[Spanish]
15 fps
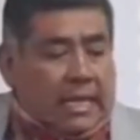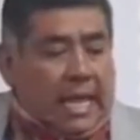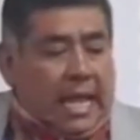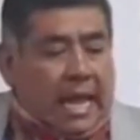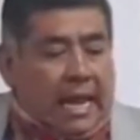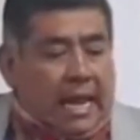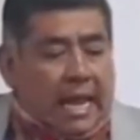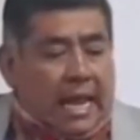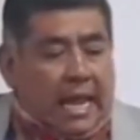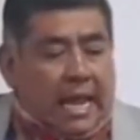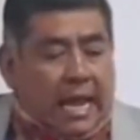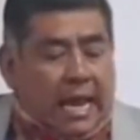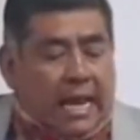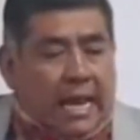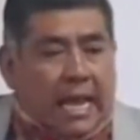
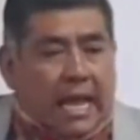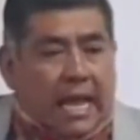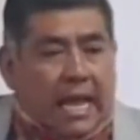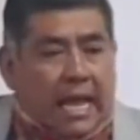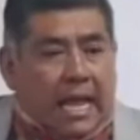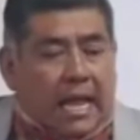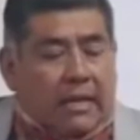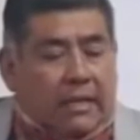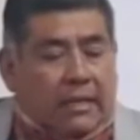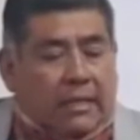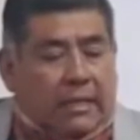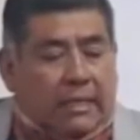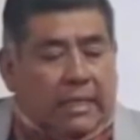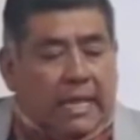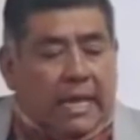
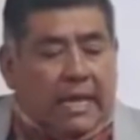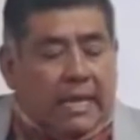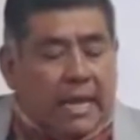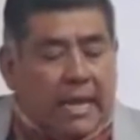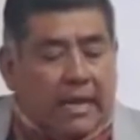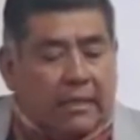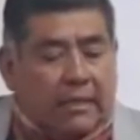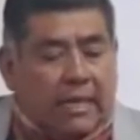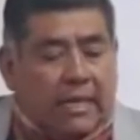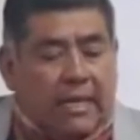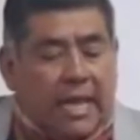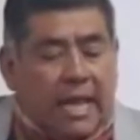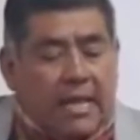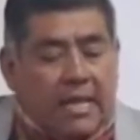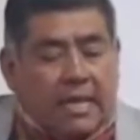la,
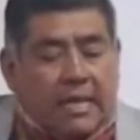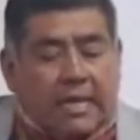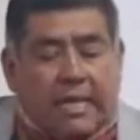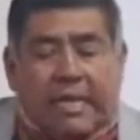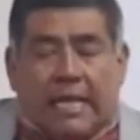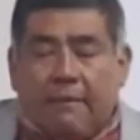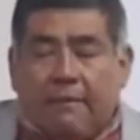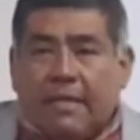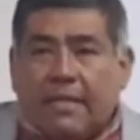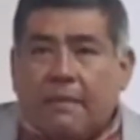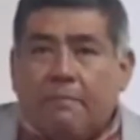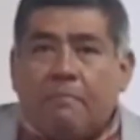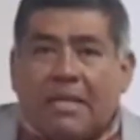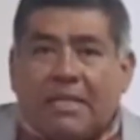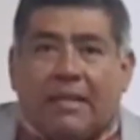arteria y la
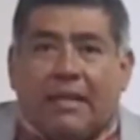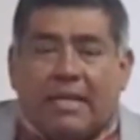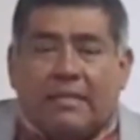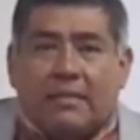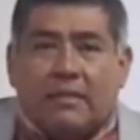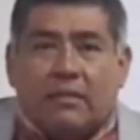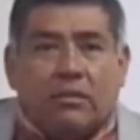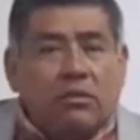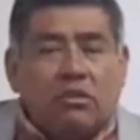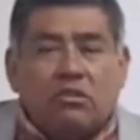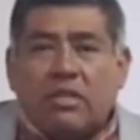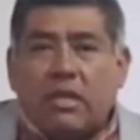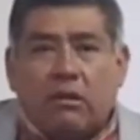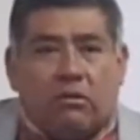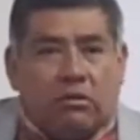vena hepáticas
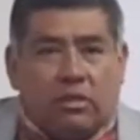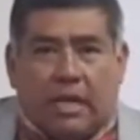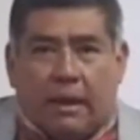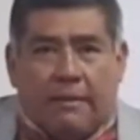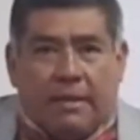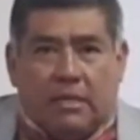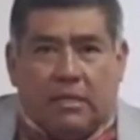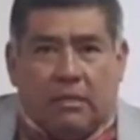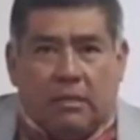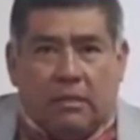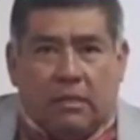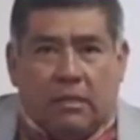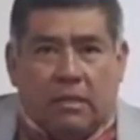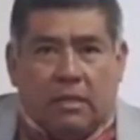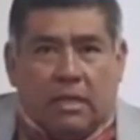no se encontraban.
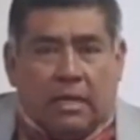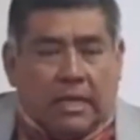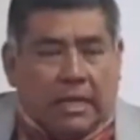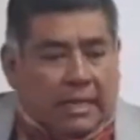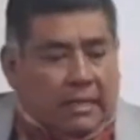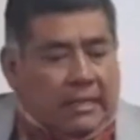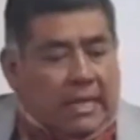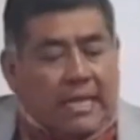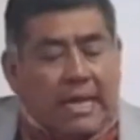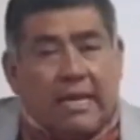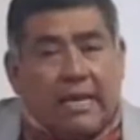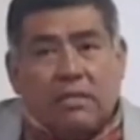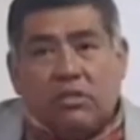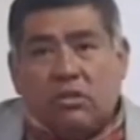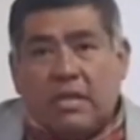
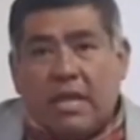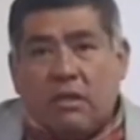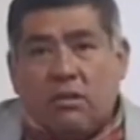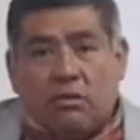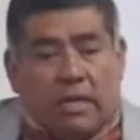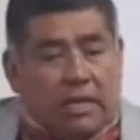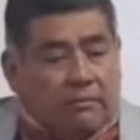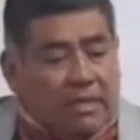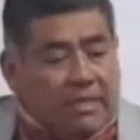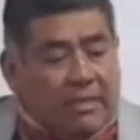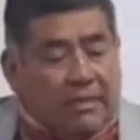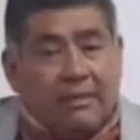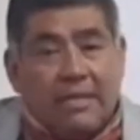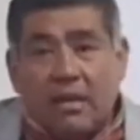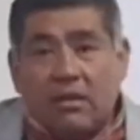Tenía lesionado el
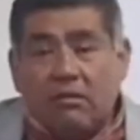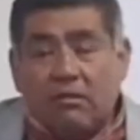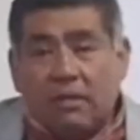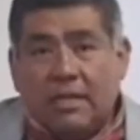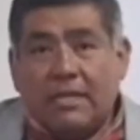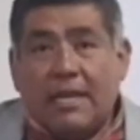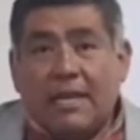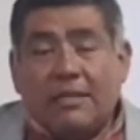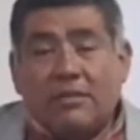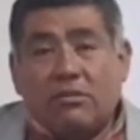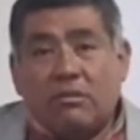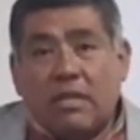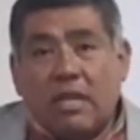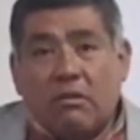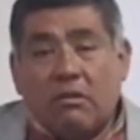mesenterio, tenía
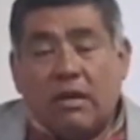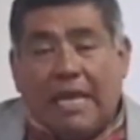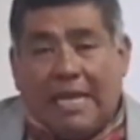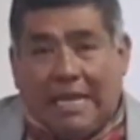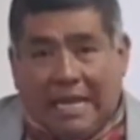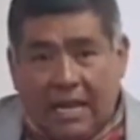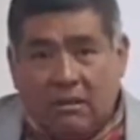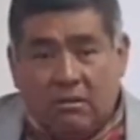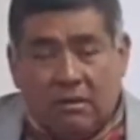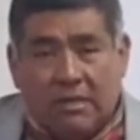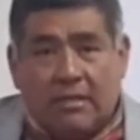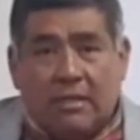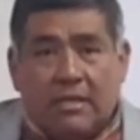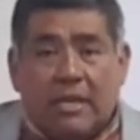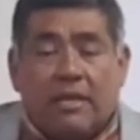lesionado el hígado
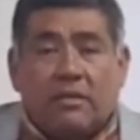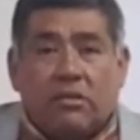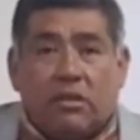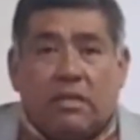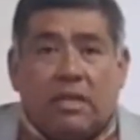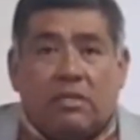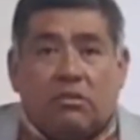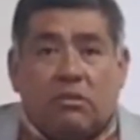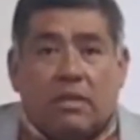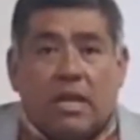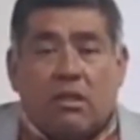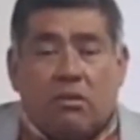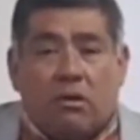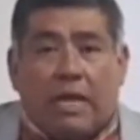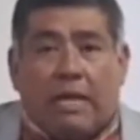y tenía
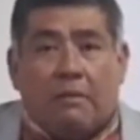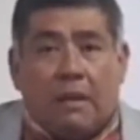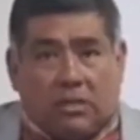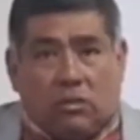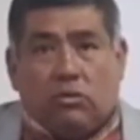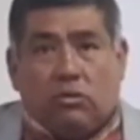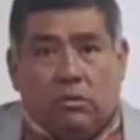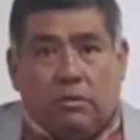lesionado el vaso.